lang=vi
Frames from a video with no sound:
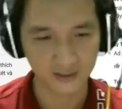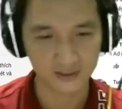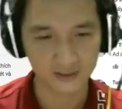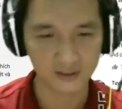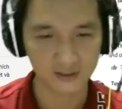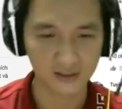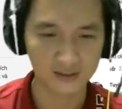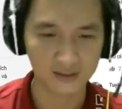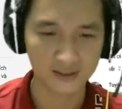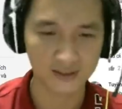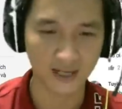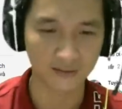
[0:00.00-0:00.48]

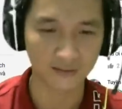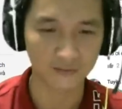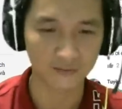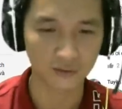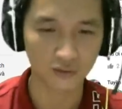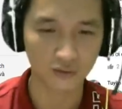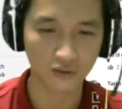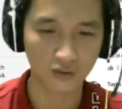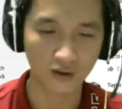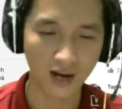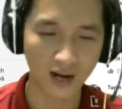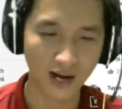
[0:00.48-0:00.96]
Đơn giản
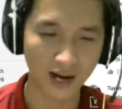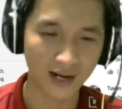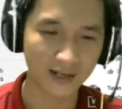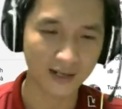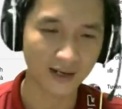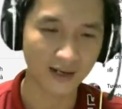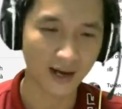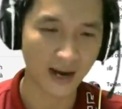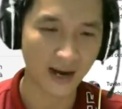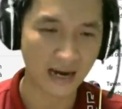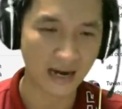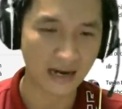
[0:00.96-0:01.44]
thôi, có
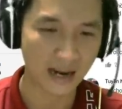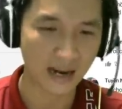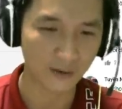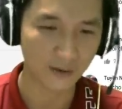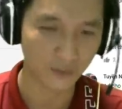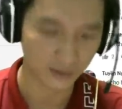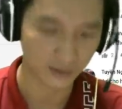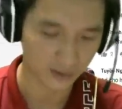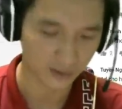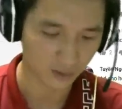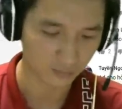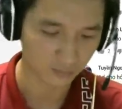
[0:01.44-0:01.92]
hai
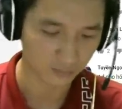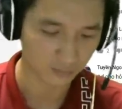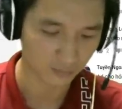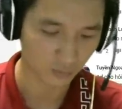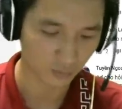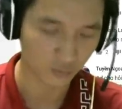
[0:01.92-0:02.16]
huyệt động,